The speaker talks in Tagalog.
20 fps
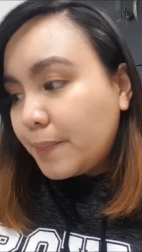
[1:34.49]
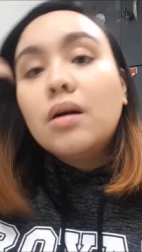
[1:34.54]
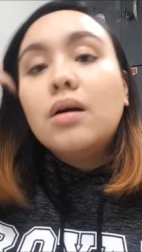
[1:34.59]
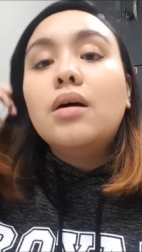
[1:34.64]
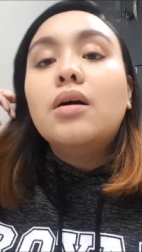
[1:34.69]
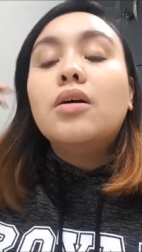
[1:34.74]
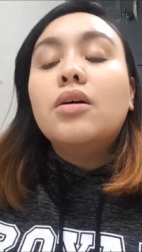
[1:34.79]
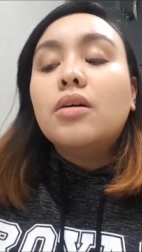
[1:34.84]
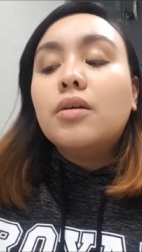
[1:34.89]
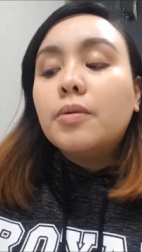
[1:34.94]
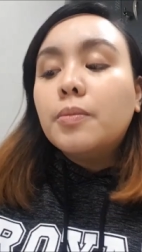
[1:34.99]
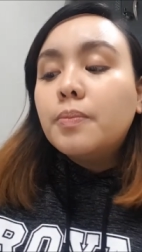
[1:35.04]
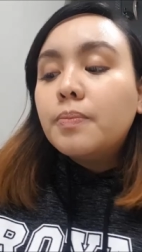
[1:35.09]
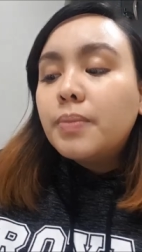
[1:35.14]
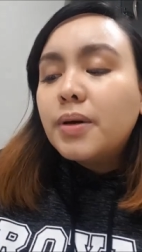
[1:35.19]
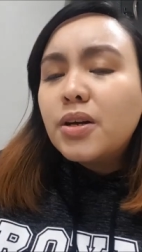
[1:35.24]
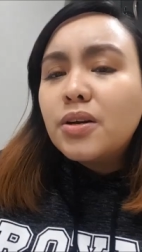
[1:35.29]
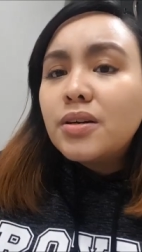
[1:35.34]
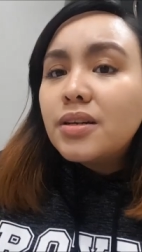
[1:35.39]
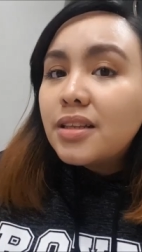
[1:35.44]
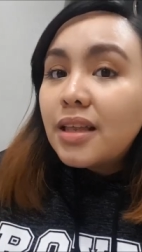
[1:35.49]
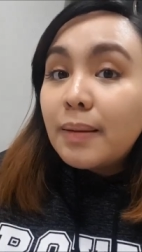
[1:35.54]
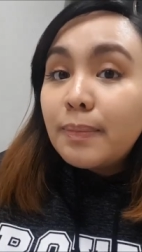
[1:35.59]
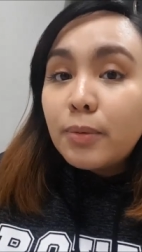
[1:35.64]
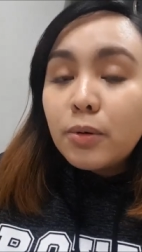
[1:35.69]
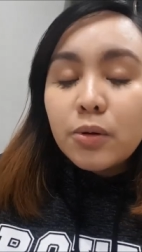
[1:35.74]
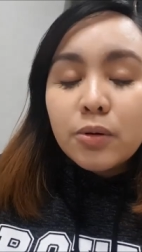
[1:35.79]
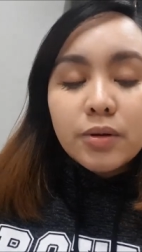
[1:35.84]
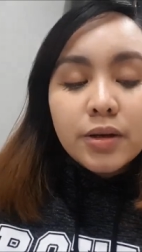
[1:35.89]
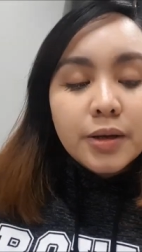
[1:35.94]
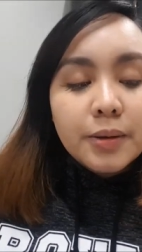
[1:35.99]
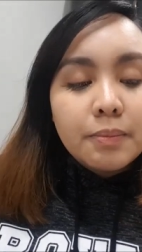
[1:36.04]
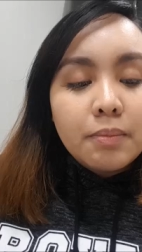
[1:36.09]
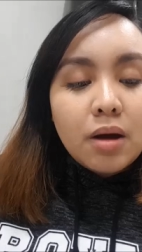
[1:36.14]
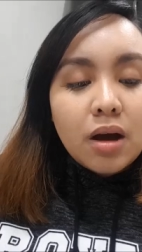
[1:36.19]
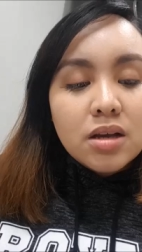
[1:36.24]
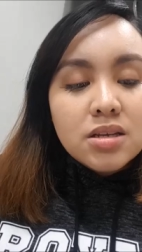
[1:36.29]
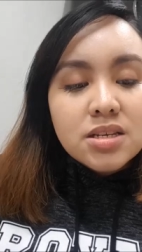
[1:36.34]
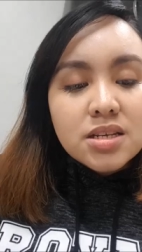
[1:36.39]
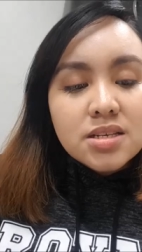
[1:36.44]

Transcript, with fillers: Oo. Pero natapon ko na yung box